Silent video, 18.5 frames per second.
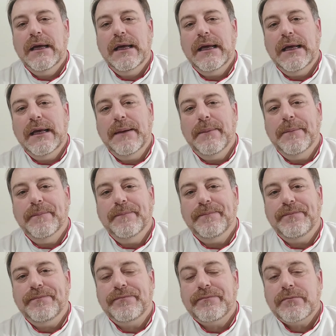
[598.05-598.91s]
Eh,
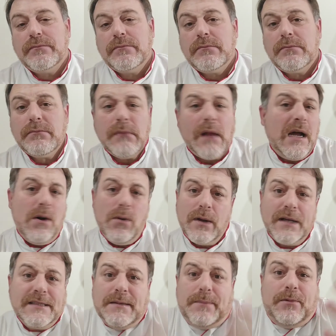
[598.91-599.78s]

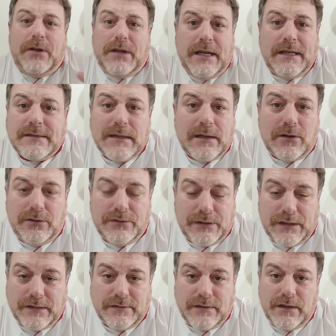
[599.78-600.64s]
aunque se podría hacer
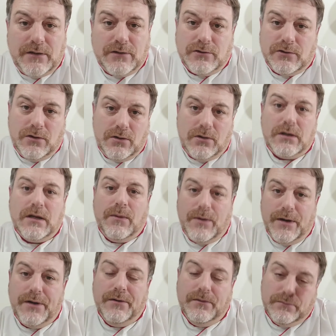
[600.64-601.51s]
con 3.0, solo que
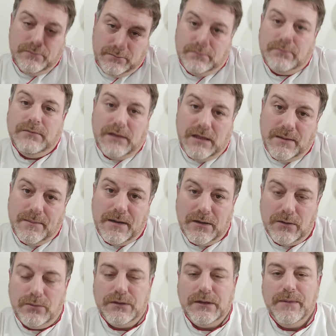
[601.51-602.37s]
bueno, tiene
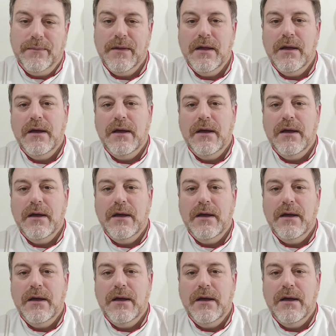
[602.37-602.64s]
más gluten.